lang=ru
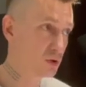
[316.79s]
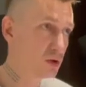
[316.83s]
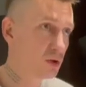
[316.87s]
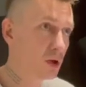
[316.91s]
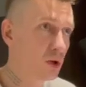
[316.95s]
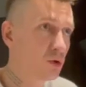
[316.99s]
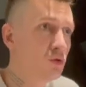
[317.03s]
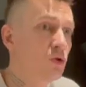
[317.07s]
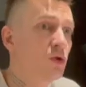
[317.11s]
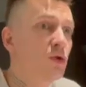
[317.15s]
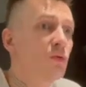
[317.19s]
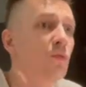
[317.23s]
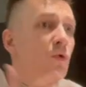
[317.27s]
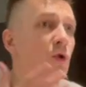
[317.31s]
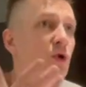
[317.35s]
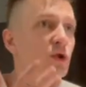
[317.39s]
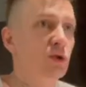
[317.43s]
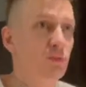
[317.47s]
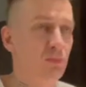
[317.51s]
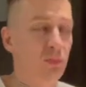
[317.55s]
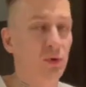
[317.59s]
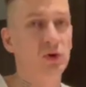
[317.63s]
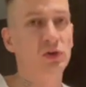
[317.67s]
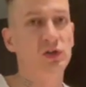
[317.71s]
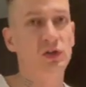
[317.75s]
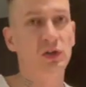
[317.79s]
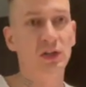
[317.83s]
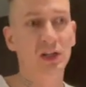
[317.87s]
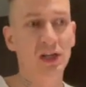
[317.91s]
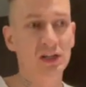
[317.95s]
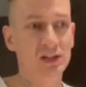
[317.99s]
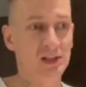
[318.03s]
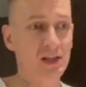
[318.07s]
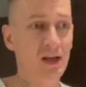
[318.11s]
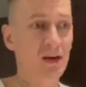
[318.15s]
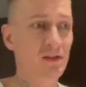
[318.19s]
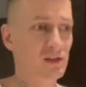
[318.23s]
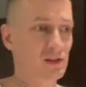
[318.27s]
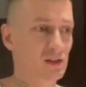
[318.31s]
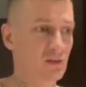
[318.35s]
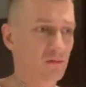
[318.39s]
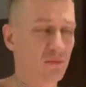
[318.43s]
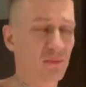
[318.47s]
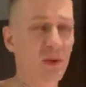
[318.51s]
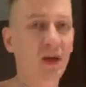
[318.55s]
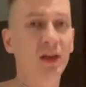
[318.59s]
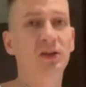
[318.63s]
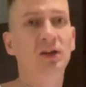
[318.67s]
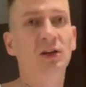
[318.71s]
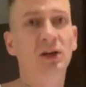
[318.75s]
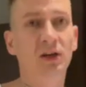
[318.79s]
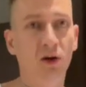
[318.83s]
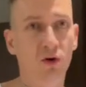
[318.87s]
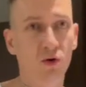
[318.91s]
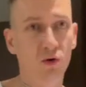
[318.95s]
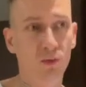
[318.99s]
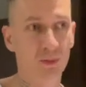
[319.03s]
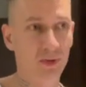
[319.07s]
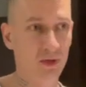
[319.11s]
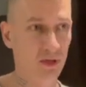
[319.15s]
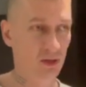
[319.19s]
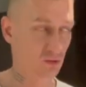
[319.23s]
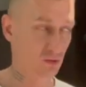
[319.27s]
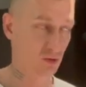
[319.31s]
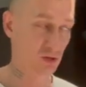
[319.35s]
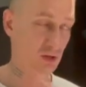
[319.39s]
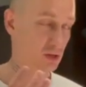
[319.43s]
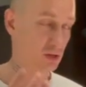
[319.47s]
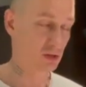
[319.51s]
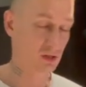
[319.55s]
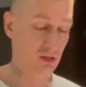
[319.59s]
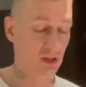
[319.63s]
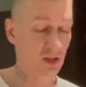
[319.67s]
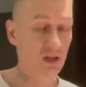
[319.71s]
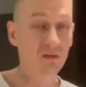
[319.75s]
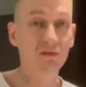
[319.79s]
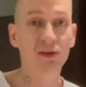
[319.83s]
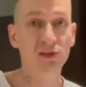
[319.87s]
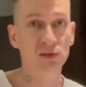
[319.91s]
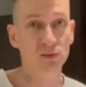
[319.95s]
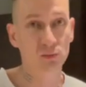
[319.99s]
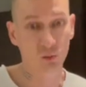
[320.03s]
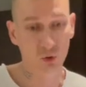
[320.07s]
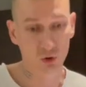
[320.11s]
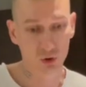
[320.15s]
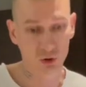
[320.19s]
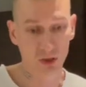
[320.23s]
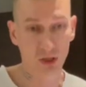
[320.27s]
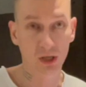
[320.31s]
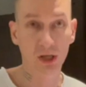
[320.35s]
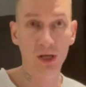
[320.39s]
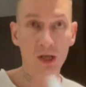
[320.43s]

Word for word: оно не может просто доставиться в мятой коробке, но ну, это невозможно.